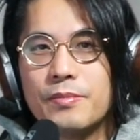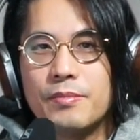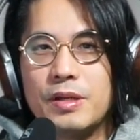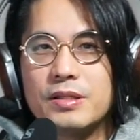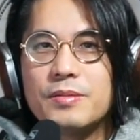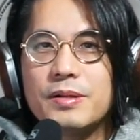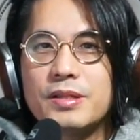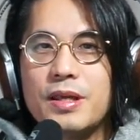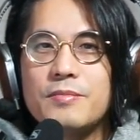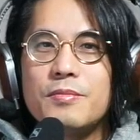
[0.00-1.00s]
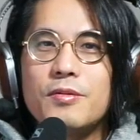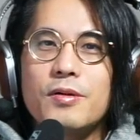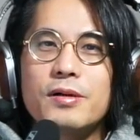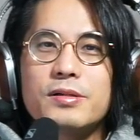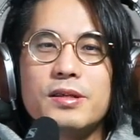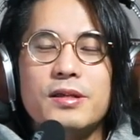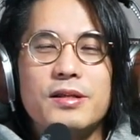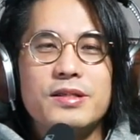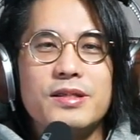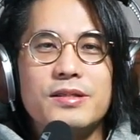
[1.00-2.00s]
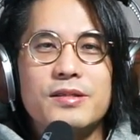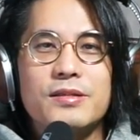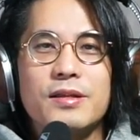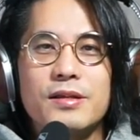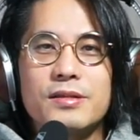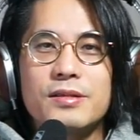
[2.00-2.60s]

まあ一番専門学生らしいっつったら